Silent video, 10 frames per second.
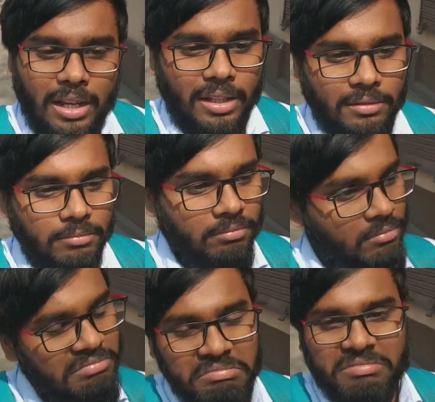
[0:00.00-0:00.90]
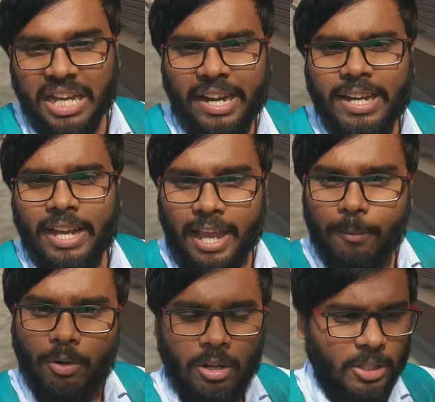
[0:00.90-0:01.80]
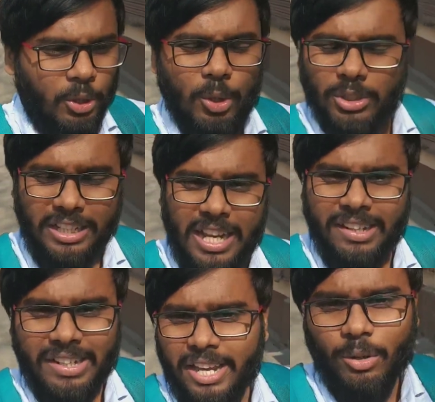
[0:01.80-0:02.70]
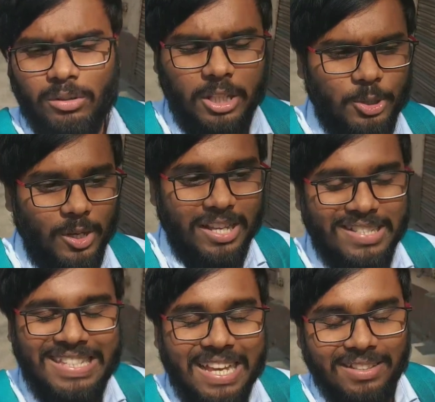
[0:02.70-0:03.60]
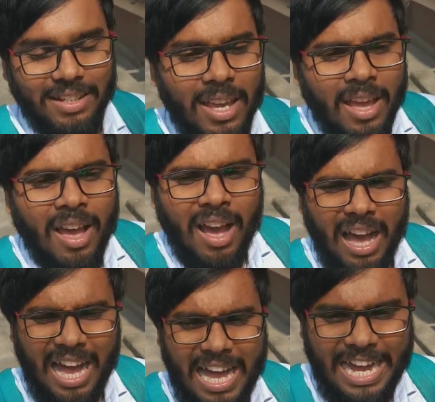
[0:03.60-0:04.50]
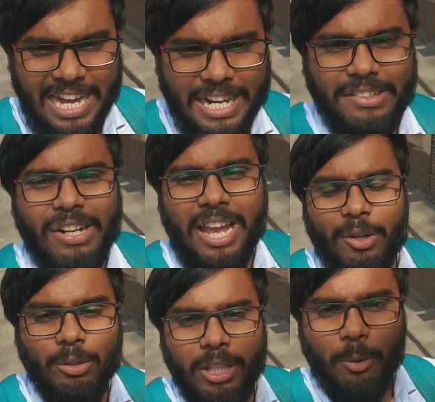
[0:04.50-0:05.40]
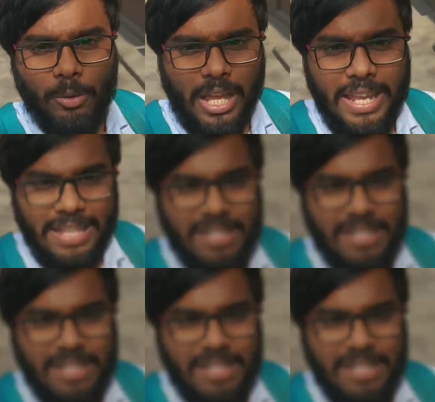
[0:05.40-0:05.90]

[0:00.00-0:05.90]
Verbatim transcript: গার্লিক জানি না কেমন হবে তো সেটাই ট্রাই করতে চলে এসছি আজকে আর ট্রাই করতে কোথায়